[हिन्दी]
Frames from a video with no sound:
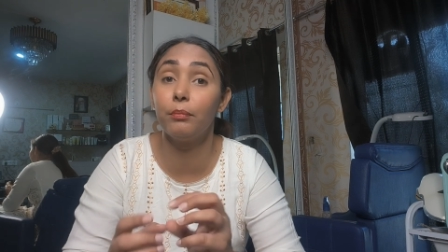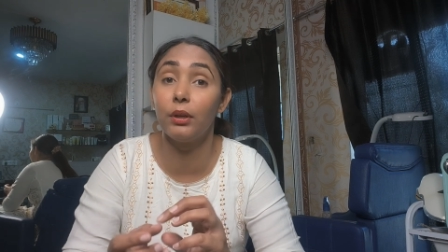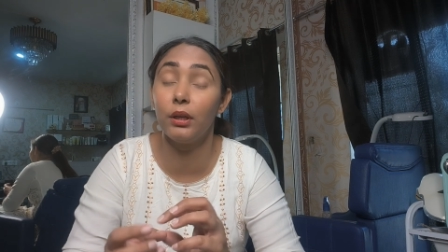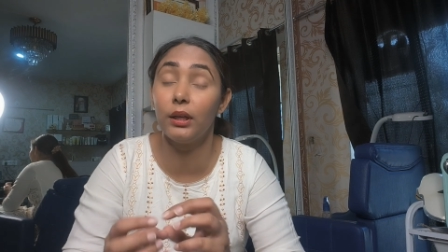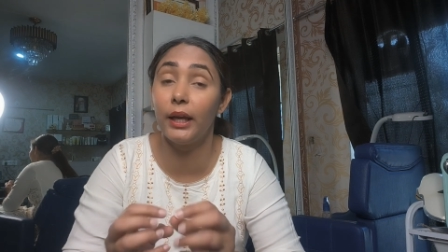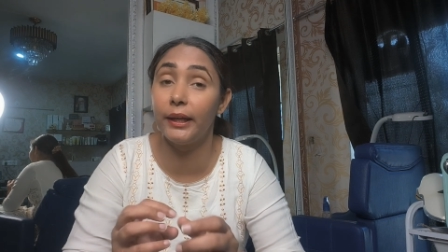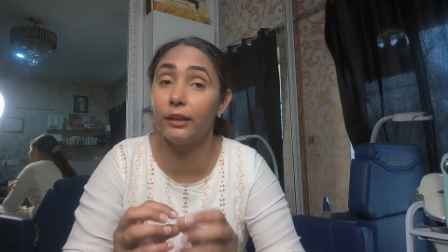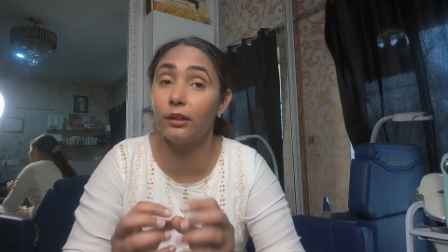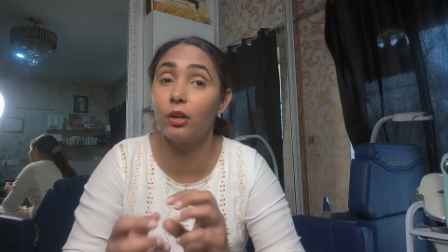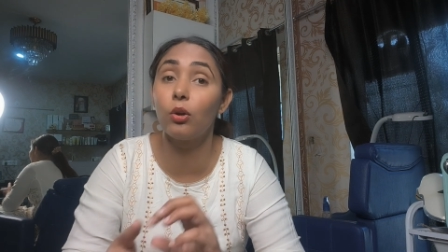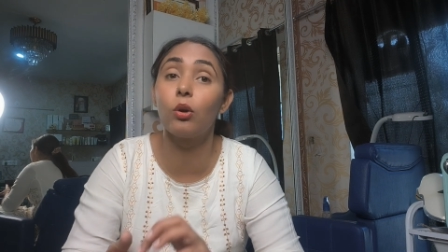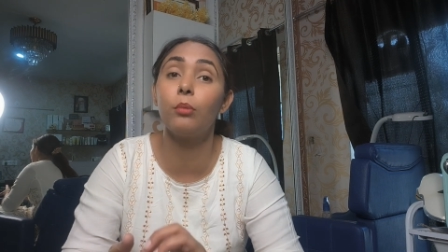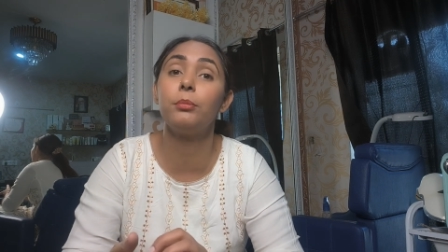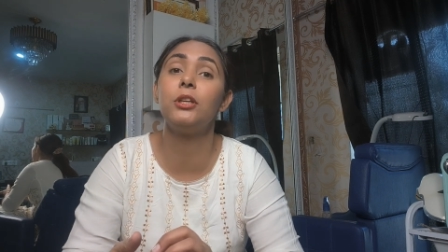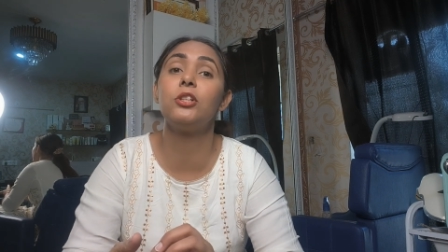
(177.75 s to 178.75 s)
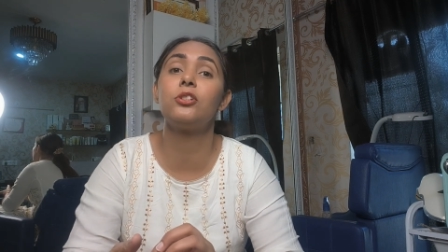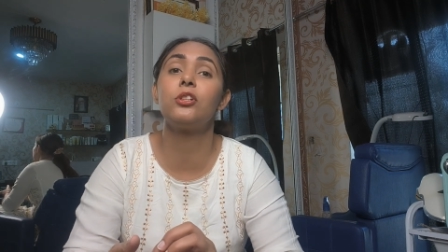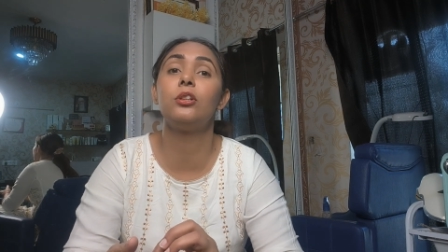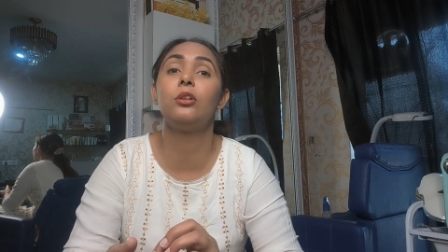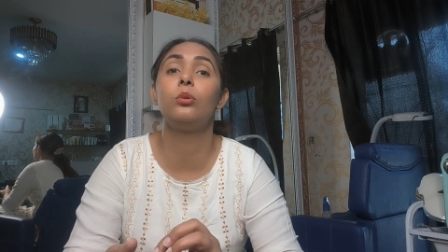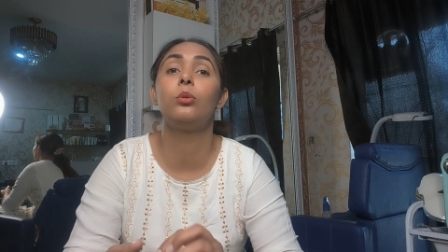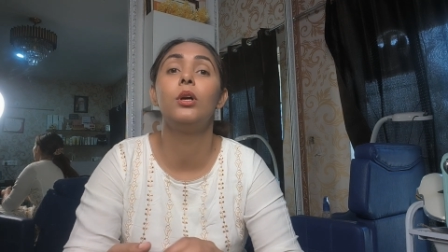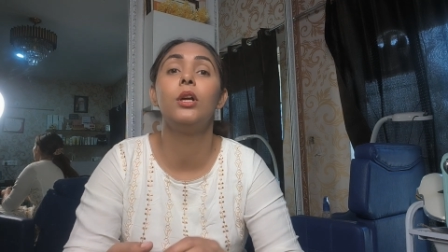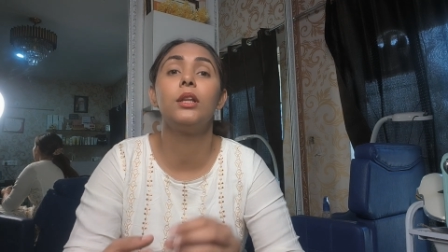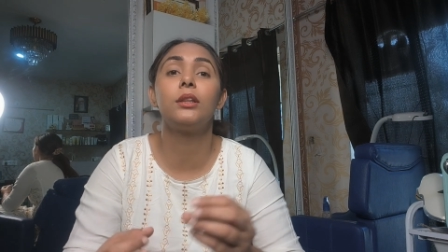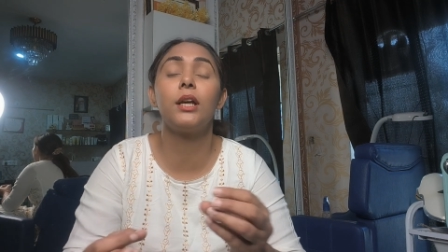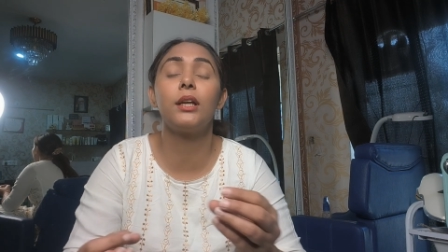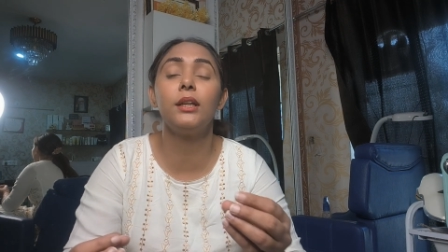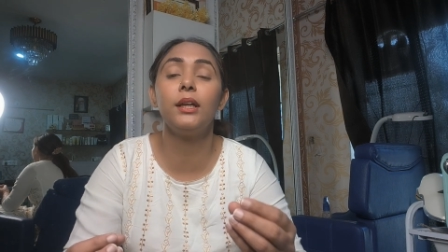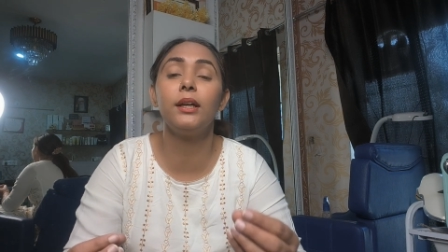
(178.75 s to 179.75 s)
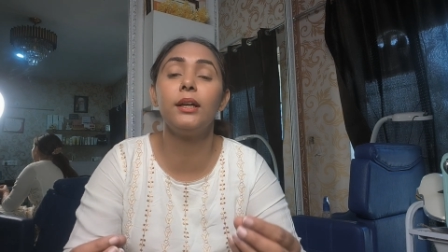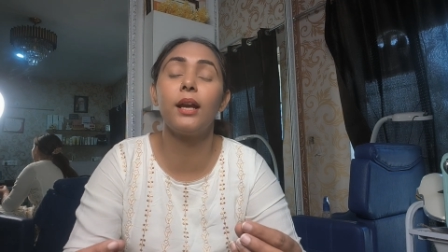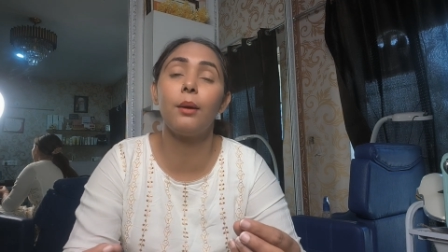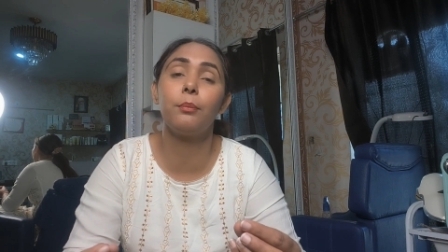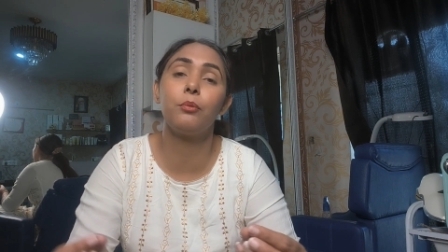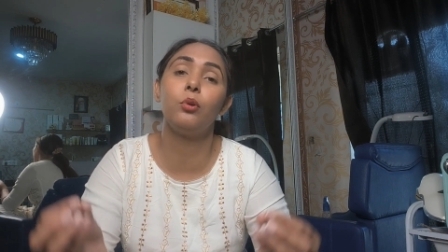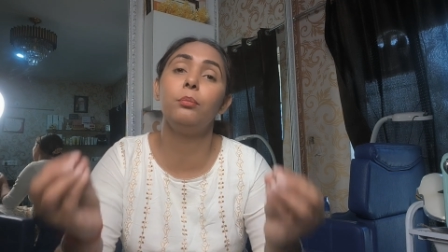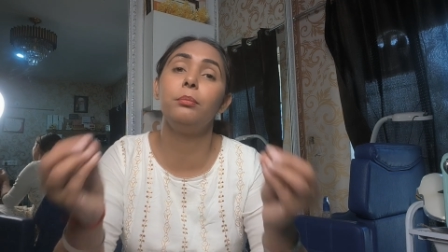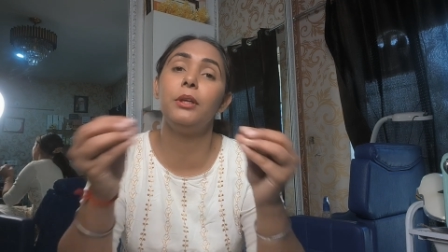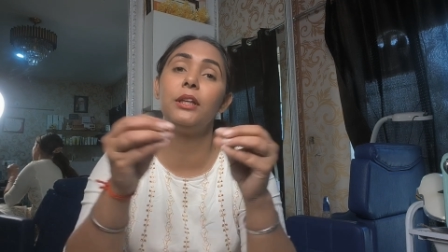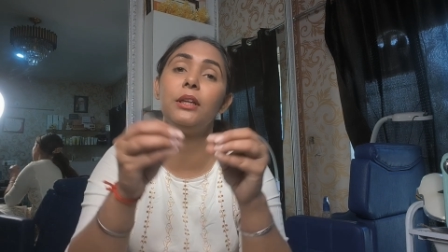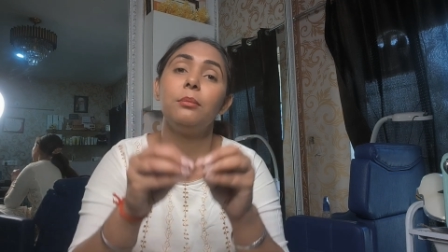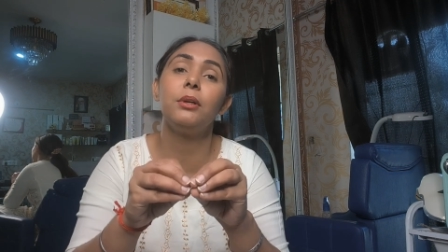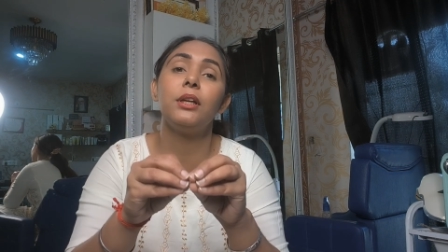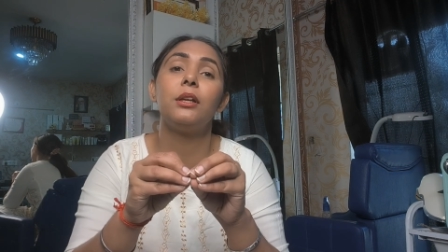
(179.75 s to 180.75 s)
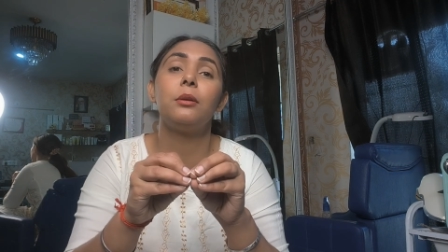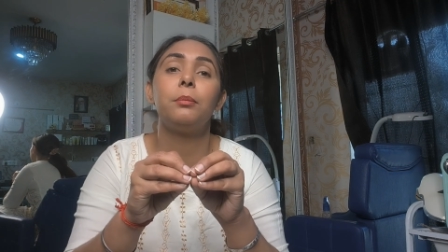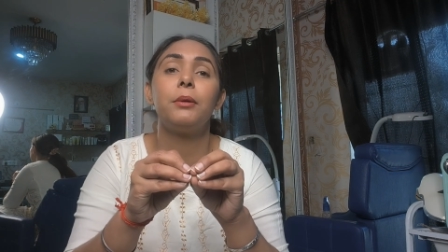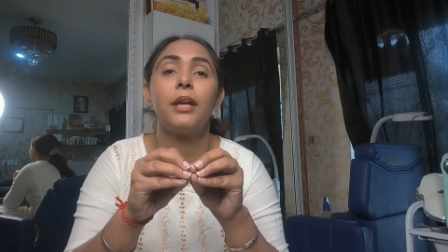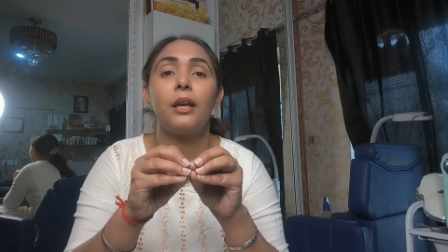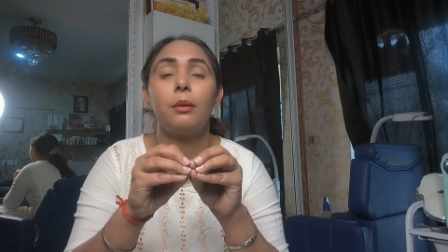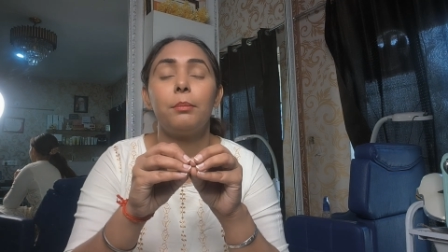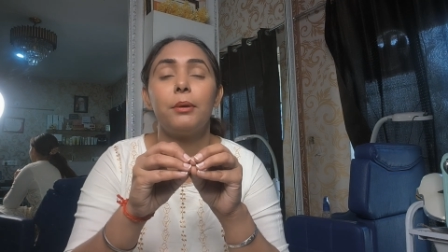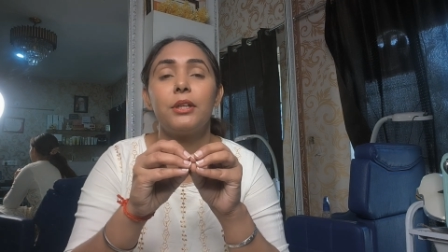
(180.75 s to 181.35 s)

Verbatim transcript: लाइट का कॉम्बिनेशन लो ताकि अगर आपको मीडियम कलर बनाना पड़